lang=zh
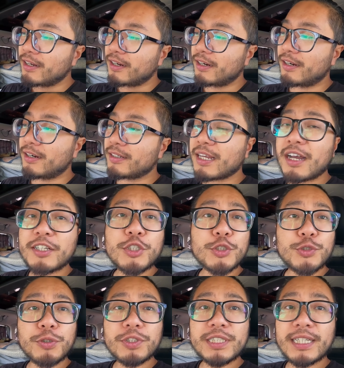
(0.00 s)
而他
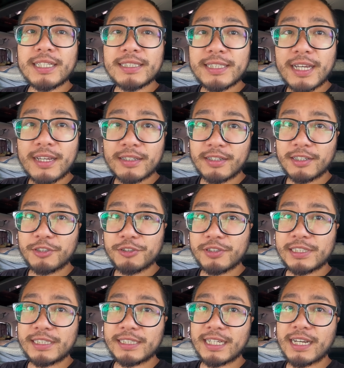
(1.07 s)
就出生在格
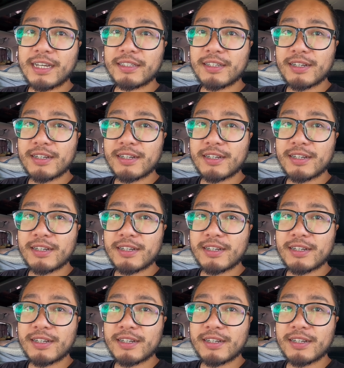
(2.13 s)
鲁吉亚